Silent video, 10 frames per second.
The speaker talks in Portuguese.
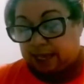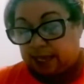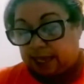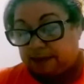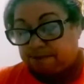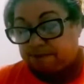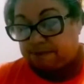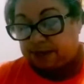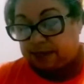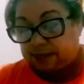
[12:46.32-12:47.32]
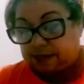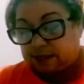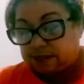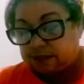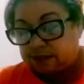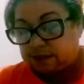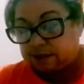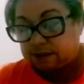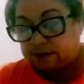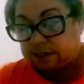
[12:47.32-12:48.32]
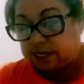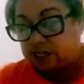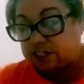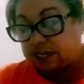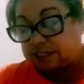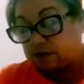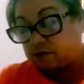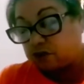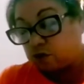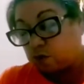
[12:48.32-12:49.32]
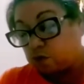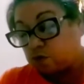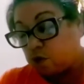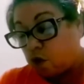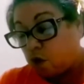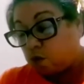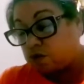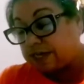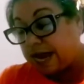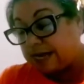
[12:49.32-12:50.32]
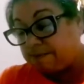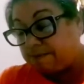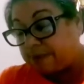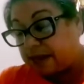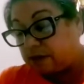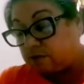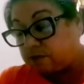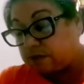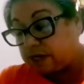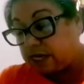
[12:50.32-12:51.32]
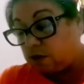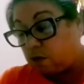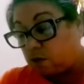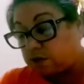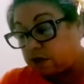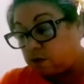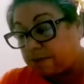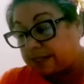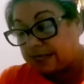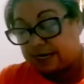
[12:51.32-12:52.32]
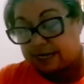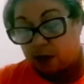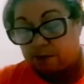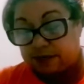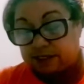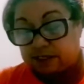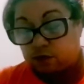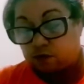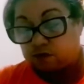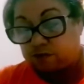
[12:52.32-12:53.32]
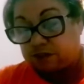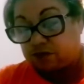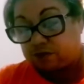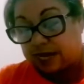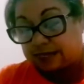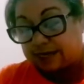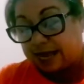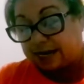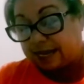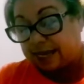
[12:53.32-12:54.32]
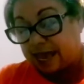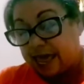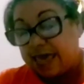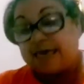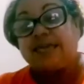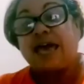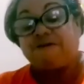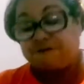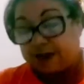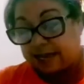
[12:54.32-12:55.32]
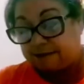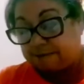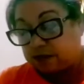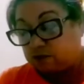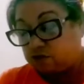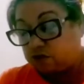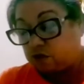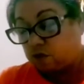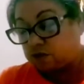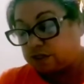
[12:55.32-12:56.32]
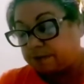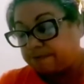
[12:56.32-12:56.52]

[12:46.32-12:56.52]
Em minas de extração de ouro, os garimpeiros encontram um material precioso misturado à areia e a fragmentos de rocha.